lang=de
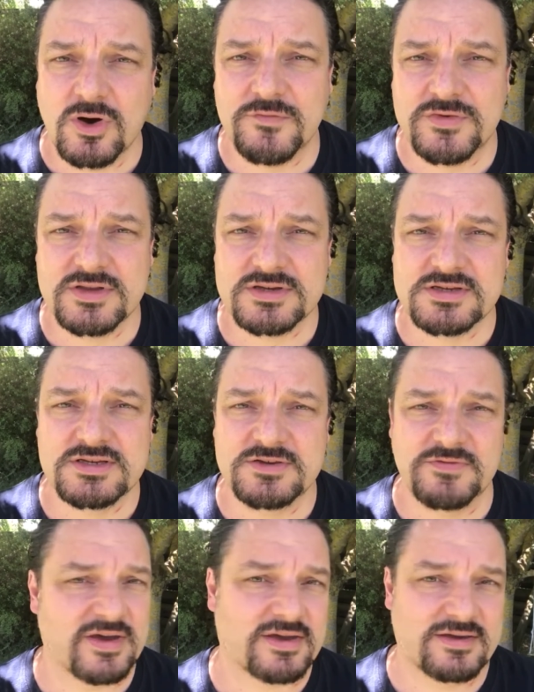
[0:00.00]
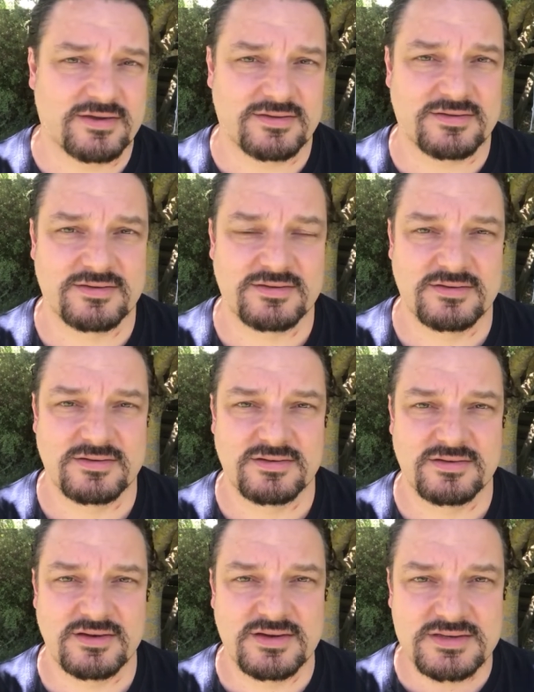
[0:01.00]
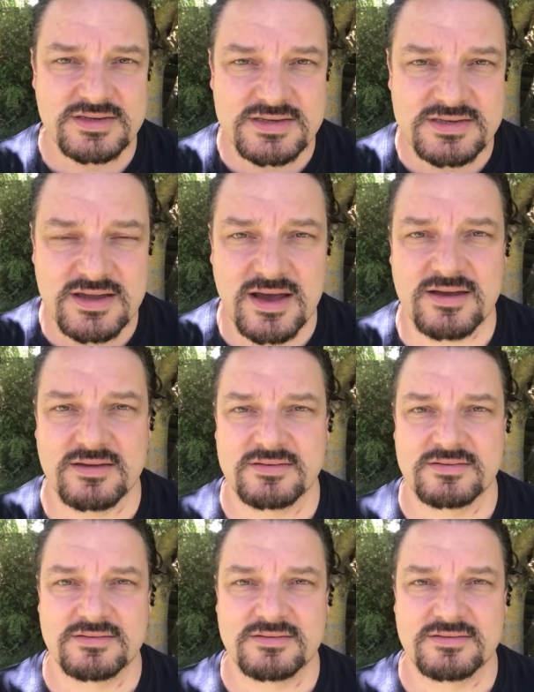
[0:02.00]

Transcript: hoffen, dass es nicht weggeht. Es ist da.